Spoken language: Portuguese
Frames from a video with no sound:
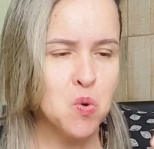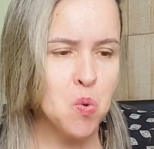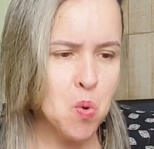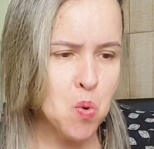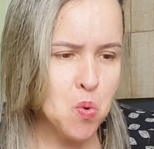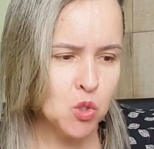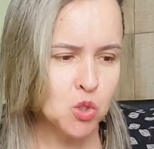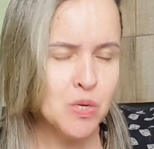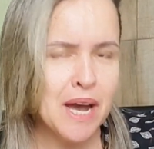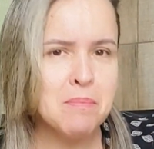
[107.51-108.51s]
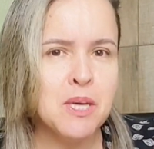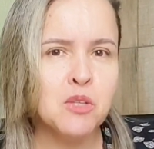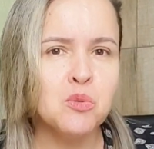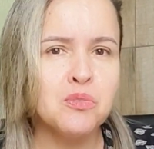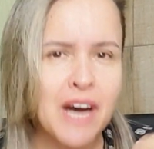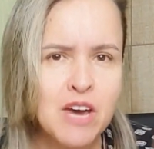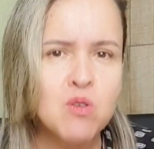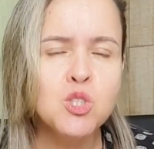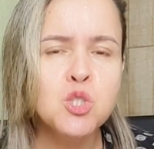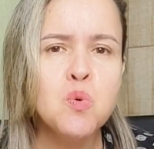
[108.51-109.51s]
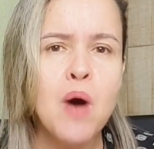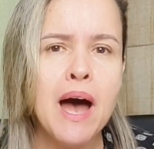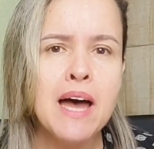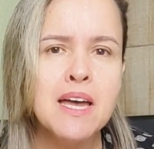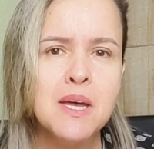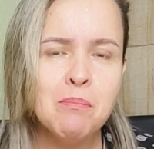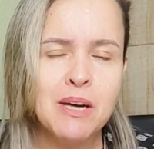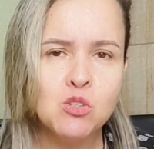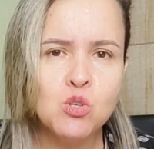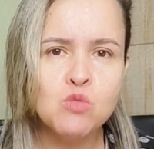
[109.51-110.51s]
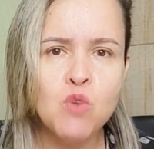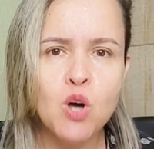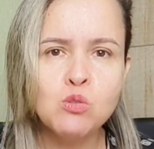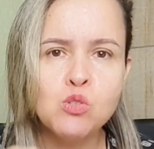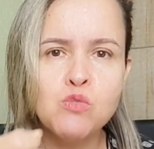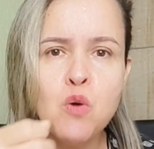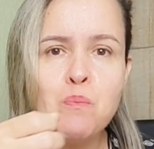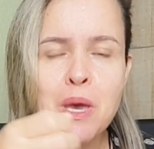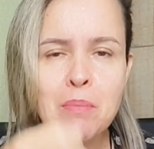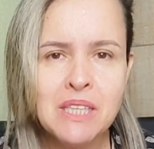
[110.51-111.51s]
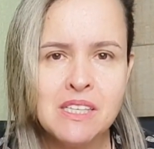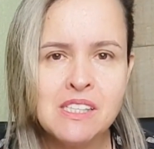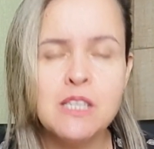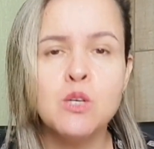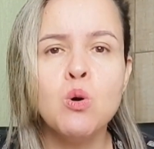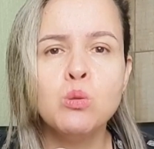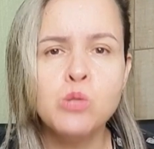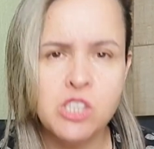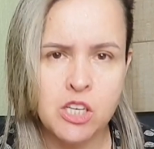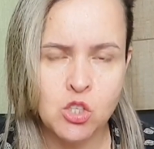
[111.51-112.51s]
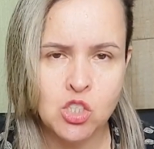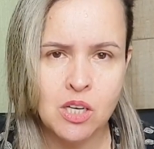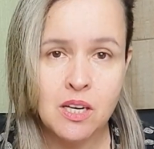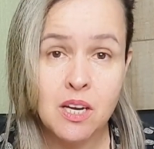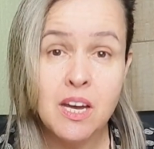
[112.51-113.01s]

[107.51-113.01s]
O julgamento vai continuar, mas os votos vão permanecer, ou seja,